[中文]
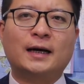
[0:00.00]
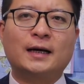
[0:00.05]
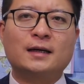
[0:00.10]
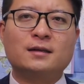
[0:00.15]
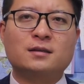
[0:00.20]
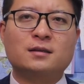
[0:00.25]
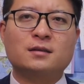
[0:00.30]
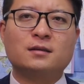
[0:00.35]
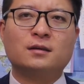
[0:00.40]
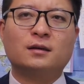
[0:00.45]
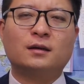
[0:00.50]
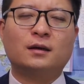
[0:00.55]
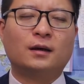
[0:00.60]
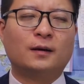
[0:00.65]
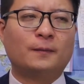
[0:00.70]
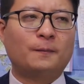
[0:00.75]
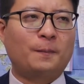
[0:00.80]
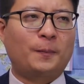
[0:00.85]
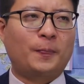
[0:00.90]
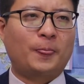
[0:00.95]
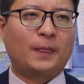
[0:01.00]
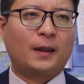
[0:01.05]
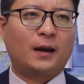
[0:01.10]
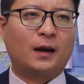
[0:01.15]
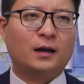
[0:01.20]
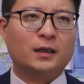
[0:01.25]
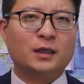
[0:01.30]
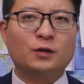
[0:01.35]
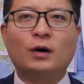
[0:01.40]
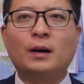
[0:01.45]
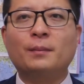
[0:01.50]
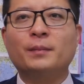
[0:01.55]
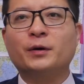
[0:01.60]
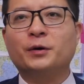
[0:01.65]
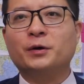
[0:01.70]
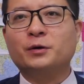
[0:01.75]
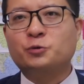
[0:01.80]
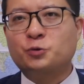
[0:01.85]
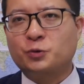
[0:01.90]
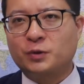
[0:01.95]
概是啊一万美
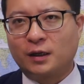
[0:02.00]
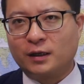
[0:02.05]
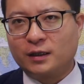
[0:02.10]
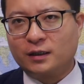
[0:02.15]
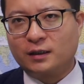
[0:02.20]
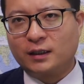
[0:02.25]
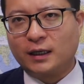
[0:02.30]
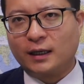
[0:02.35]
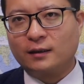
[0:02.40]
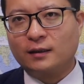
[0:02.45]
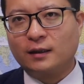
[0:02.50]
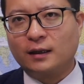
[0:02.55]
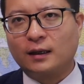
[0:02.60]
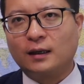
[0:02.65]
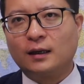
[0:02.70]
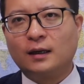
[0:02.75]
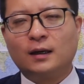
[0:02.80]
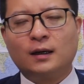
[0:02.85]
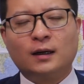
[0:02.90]
元出头一点点，